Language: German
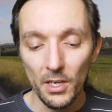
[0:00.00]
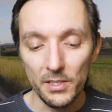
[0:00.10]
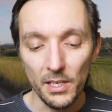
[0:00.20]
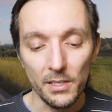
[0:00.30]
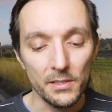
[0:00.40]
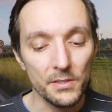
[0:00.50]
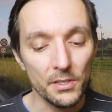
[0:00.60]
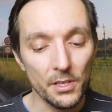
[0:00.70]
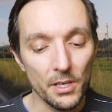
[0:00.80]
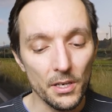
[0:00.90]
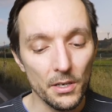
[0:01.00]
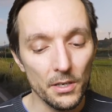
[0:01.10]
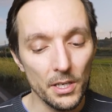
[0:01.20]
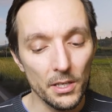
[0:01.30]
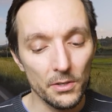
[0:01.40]
Es handelt sich hier
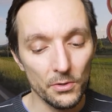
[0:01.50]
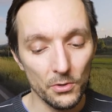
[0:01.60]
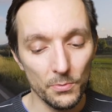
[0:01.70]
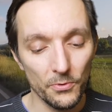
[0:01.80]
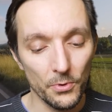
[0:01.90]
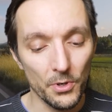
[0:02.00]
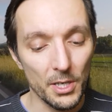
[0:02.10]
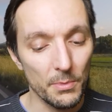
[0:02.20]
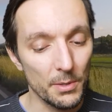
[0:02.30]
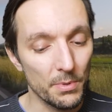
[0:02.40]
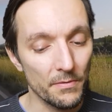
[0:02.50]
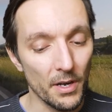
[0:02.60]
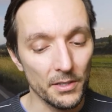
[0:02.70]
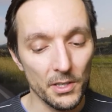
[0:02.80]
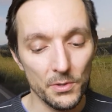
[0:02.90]
nicht um vornehmlich
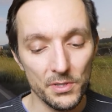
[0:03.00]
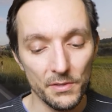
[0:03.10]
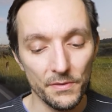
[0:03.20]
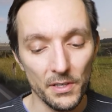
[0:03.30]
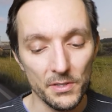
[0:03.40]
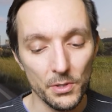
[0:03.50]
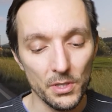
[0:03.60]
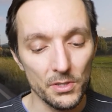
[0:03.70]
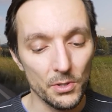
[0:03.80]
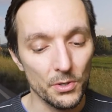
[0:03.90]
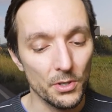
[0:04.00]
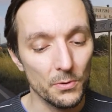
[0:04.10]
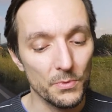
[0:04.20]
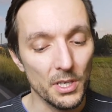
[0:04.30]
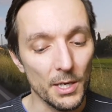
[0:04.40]
privat genutzte Fahrzeuge, sondern
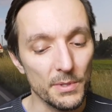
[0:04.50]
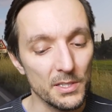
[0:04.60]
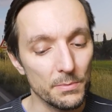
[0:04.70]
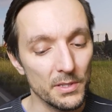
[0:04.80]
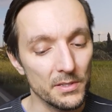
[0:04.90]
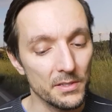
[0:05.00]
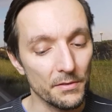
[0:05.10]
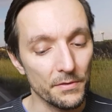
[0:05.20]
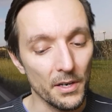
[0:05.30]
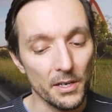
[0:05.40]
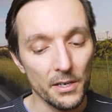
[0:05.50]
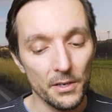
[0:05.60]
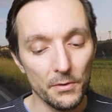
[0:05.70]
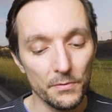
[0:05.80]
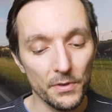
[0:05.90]
um den Arbeitsplatz der
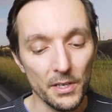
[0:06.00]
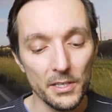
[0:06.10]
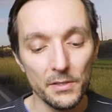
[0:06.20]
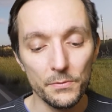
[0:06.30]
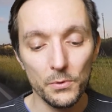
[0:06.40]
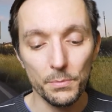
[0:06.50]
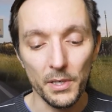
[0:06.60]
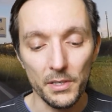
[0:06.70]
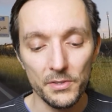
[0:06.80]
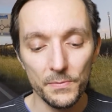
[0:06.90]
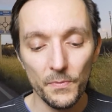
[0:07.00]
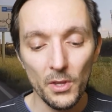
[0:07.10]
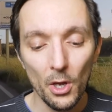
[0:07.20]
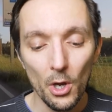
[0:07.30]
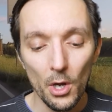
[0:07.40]
Fahrerinnen und Fahrer des Fuhrparks,
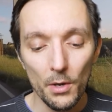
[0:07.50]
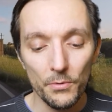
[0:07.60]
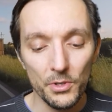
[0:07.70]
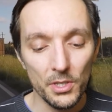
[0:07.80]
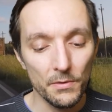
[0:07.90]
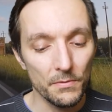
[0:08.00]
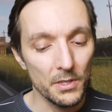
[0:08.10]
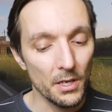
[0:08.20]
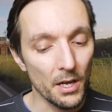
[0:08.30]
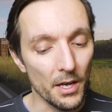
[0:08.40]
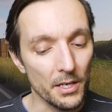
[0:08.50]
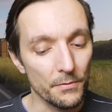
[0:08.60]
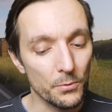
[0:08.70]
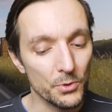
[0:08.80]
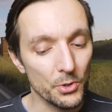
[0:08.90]
für die wir eine
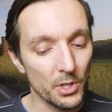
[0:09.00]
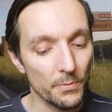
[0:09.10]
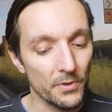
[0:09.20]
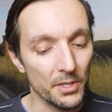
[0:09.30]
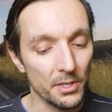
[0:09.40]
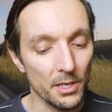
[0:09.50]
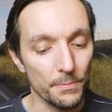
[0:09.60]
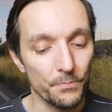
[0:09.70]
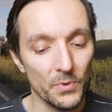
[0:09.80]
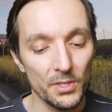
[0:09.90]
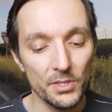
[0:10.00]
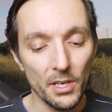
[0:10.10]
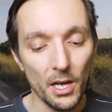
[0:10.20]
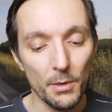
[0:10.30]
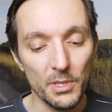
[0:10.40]
Fürsorgepflicht haben.
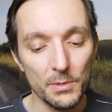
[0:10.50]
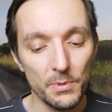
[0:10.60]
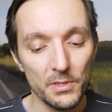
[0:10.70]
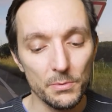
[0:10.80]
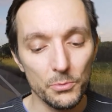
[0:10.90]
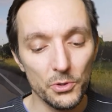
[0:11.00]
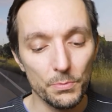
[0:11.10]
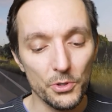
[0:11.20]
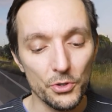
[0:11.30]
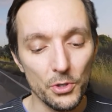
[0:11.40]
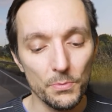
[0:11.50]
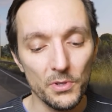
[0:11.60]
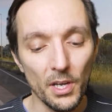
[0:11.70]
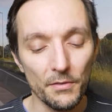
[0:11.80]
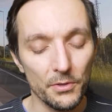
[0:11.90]
Dieser Arbeitsplatz muss
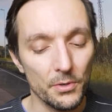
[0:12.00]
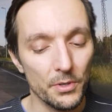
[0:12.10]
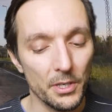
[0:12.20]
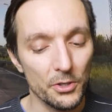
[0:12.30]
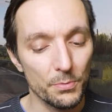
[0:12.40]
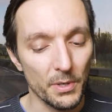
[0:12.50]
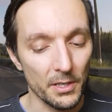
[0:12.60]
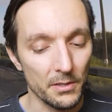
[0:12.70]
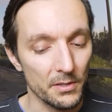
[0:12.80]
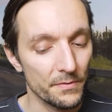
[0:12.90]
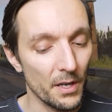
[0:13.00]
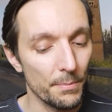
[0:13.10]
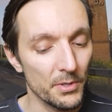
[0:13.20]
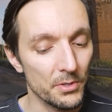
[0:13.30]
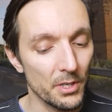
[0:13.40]
bestimmten Anforderungen entsprechen. Das
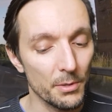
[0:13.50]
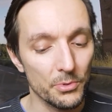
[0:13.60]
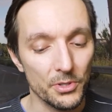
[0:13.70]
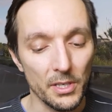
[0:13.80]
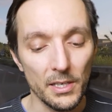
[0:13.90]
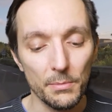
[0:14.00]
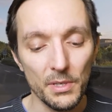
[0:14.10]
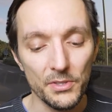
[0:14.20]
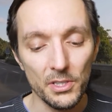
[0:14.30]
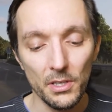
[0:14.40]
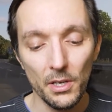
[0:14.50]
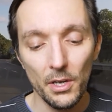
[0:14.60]
Fahrpersonal muss regelmäßig